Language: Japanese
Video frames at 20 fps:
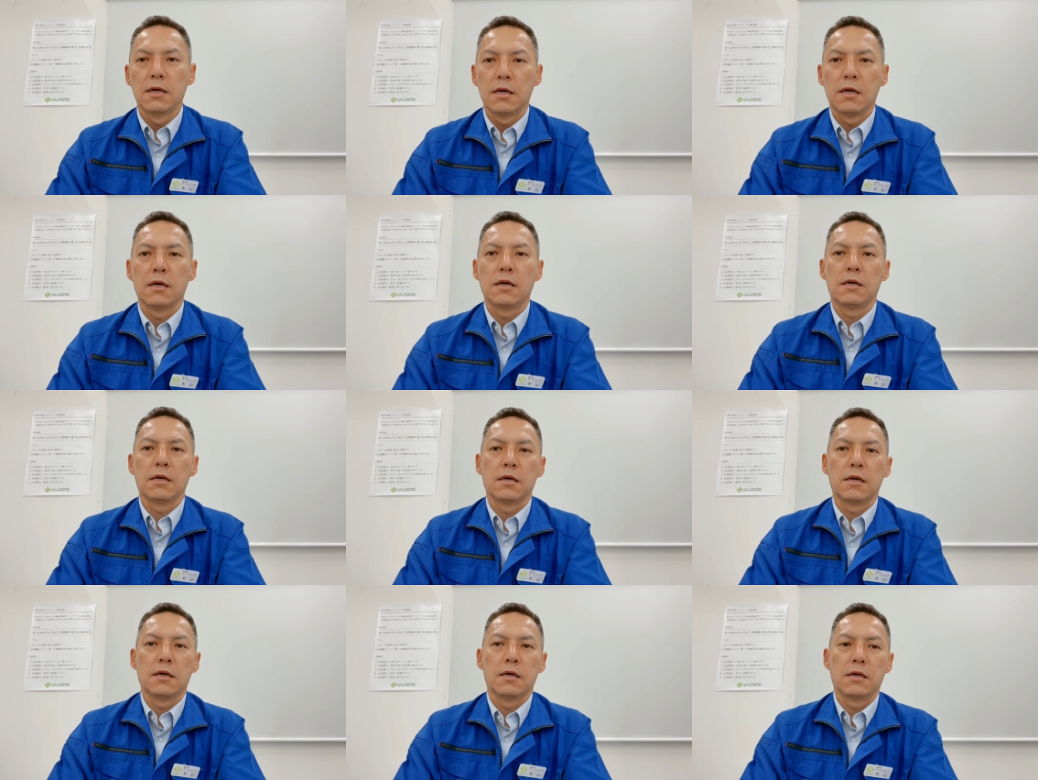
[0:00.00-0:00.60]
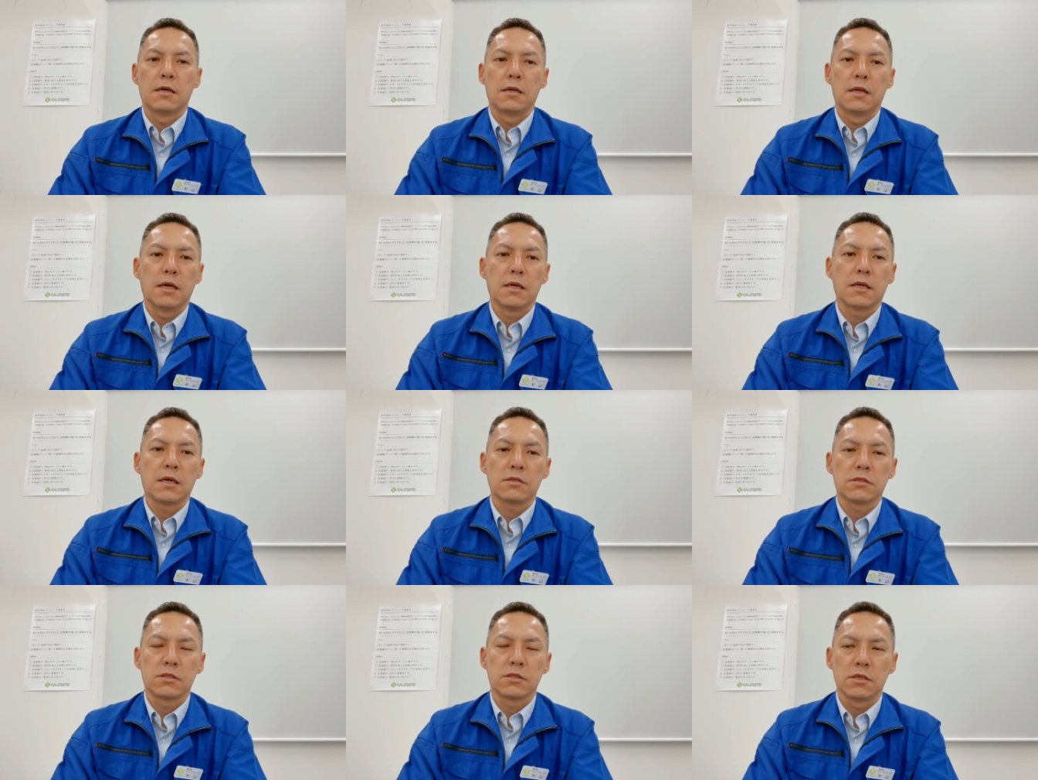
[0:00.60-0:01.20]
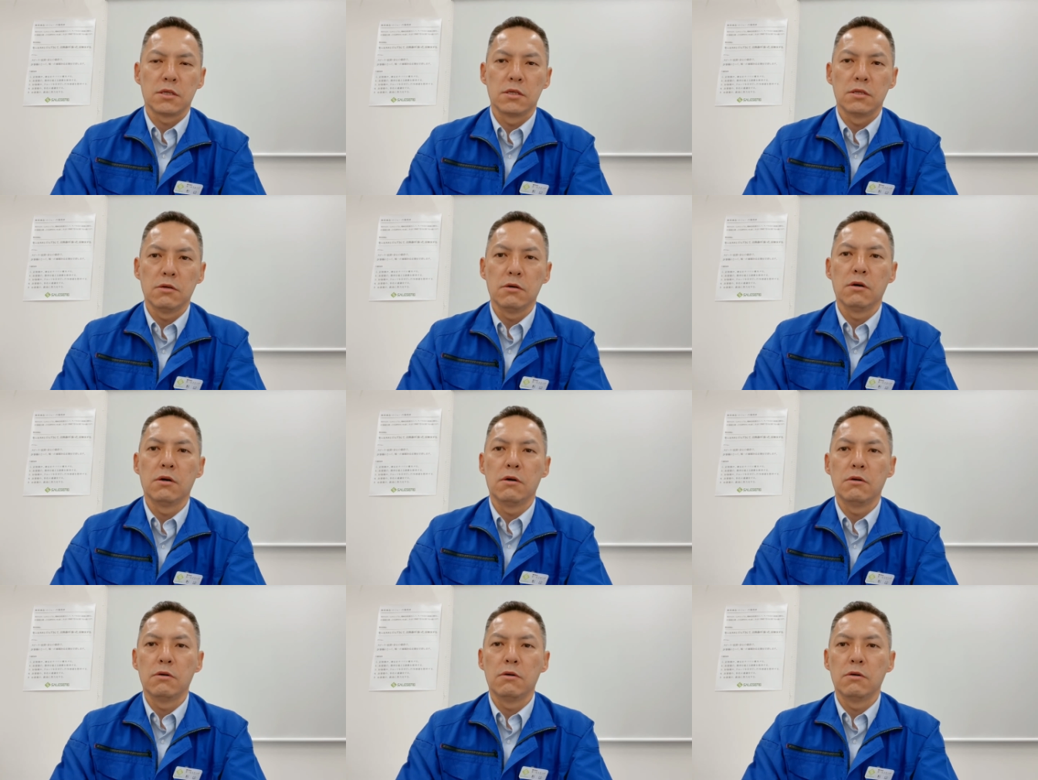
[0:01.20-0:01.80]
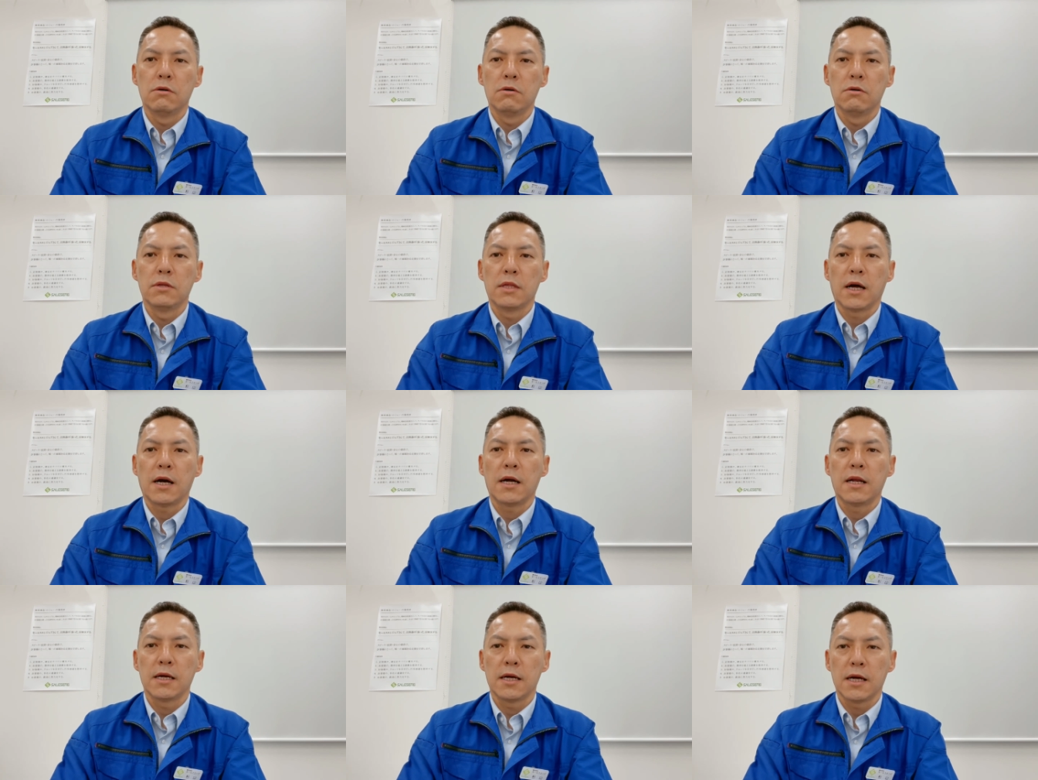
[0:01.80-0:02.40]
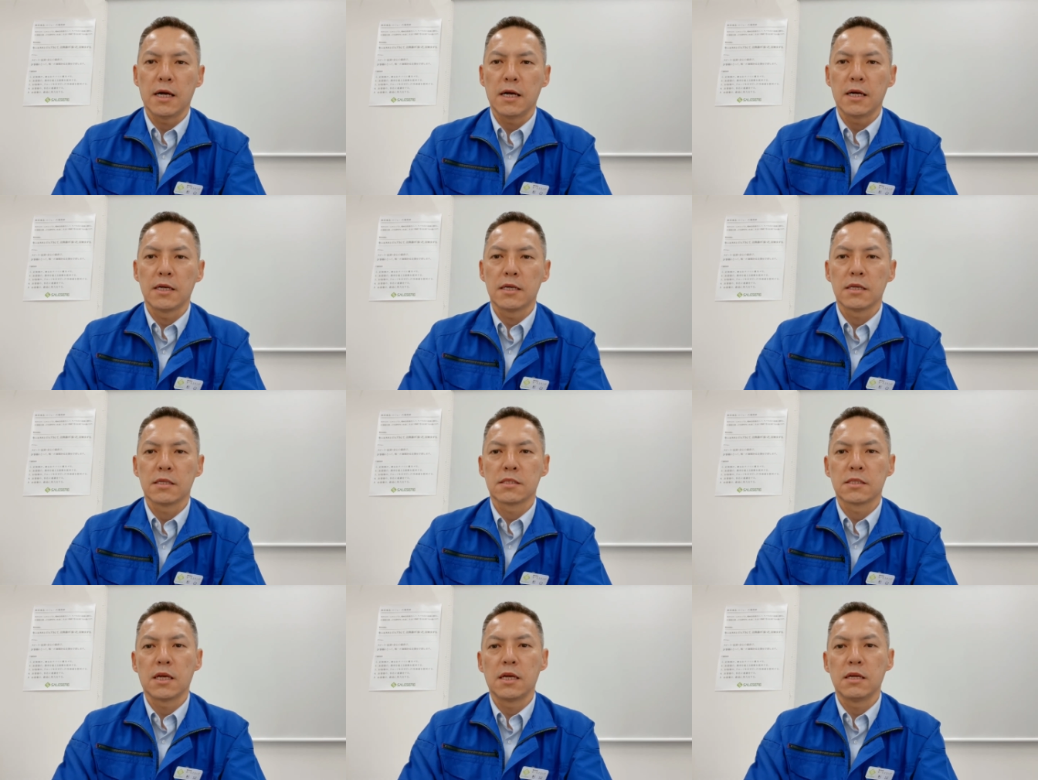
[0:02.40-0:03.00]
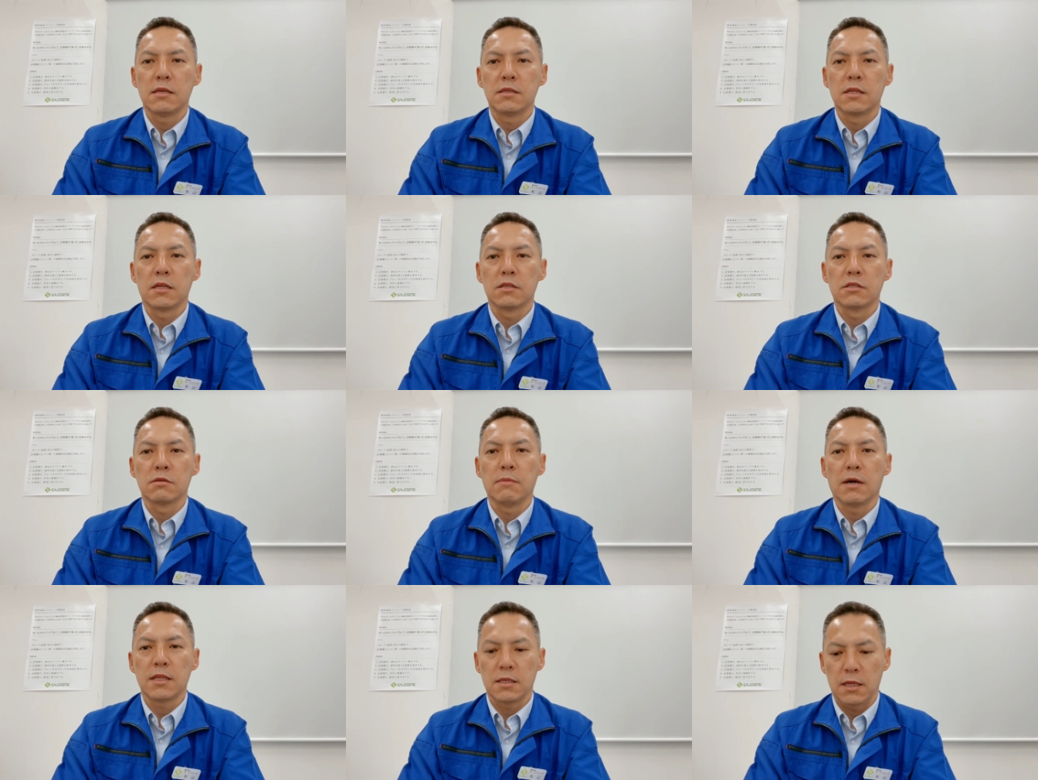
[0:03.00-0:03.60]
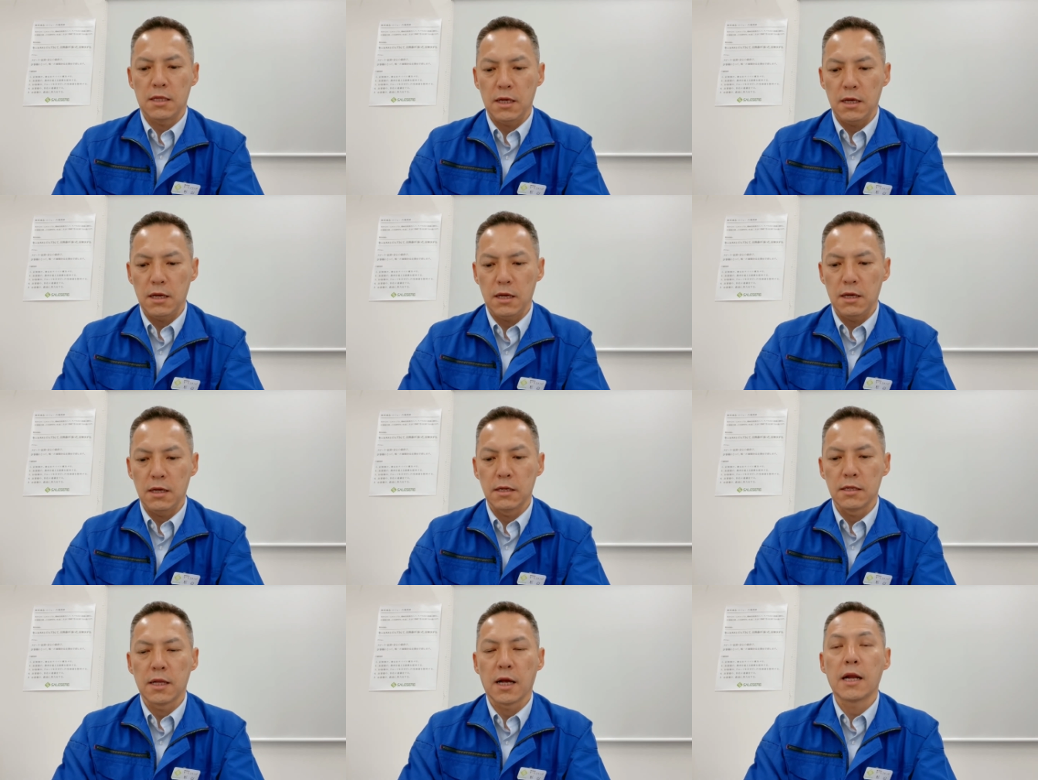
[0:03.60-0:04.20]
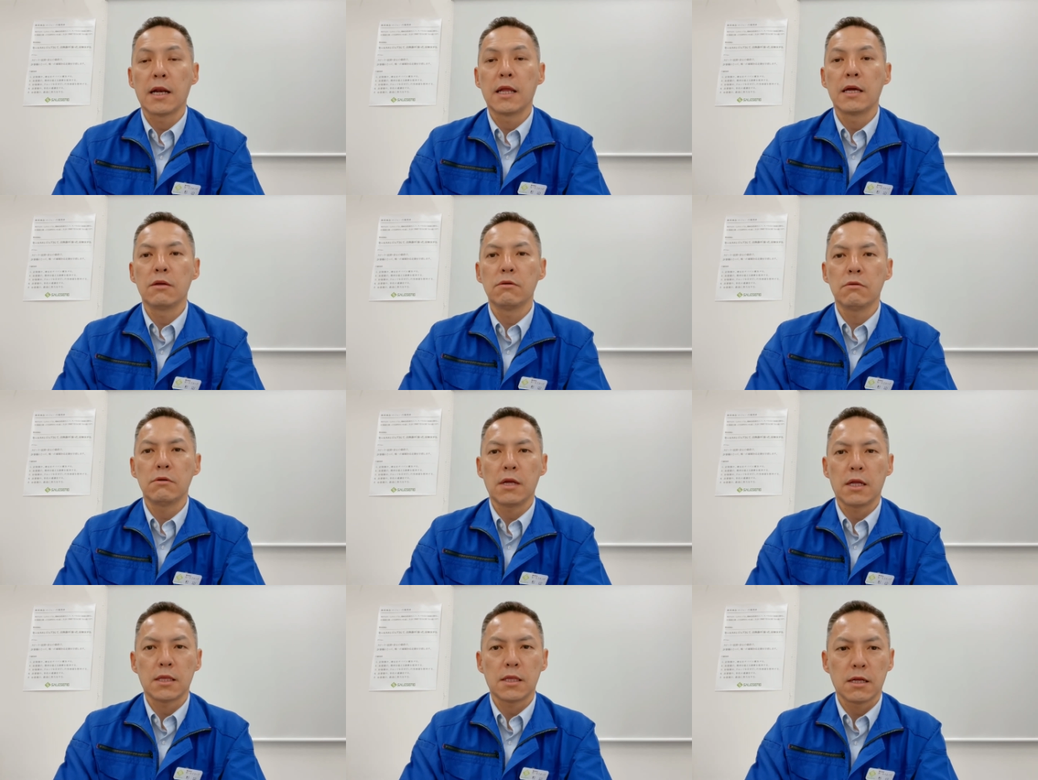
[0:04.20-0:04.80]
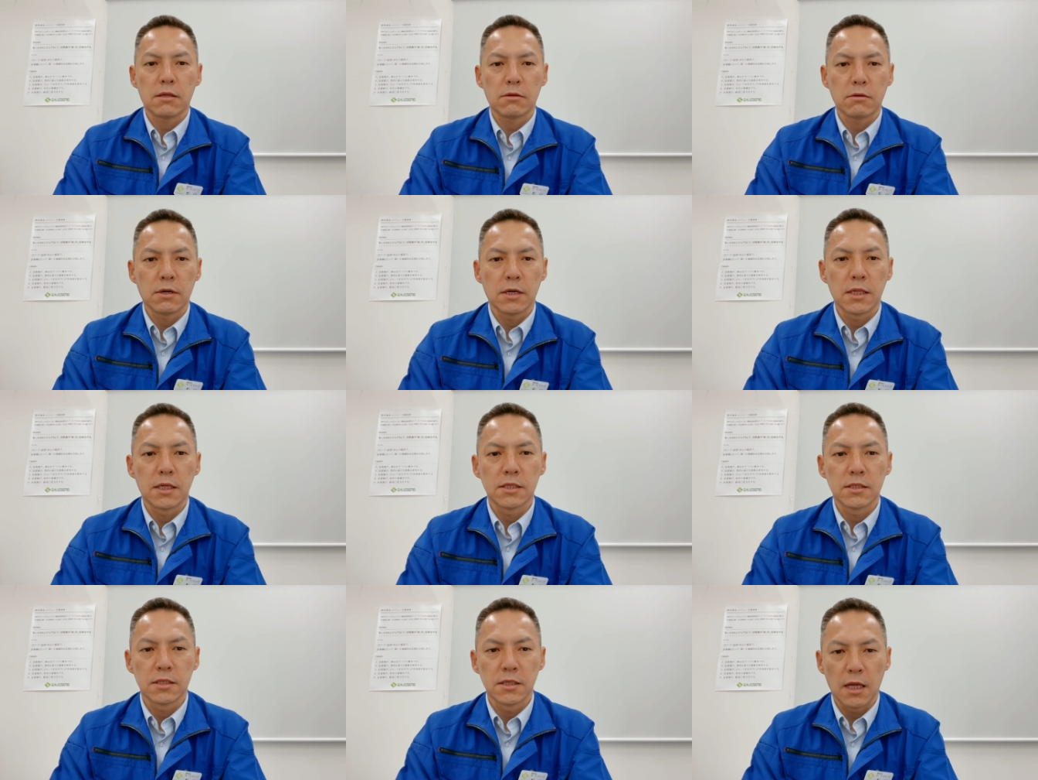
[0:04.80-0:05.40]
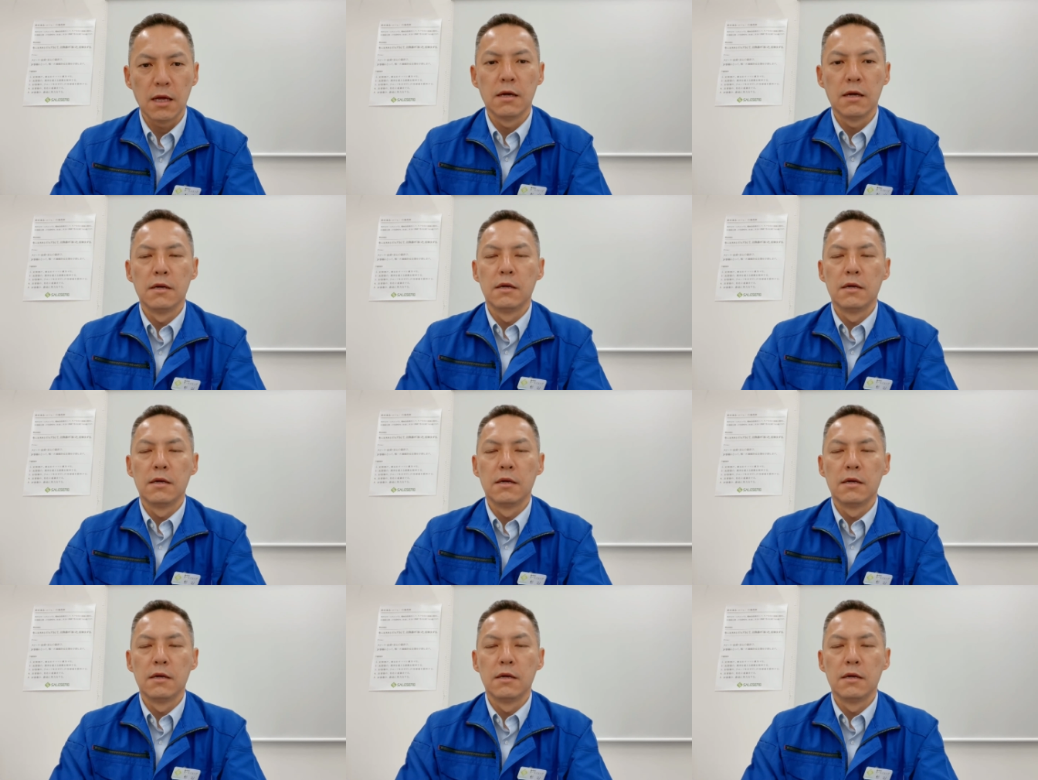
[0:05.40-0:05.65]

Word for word: えー、冷却水の流れがスケールで詰まって流れんようになったとかですね、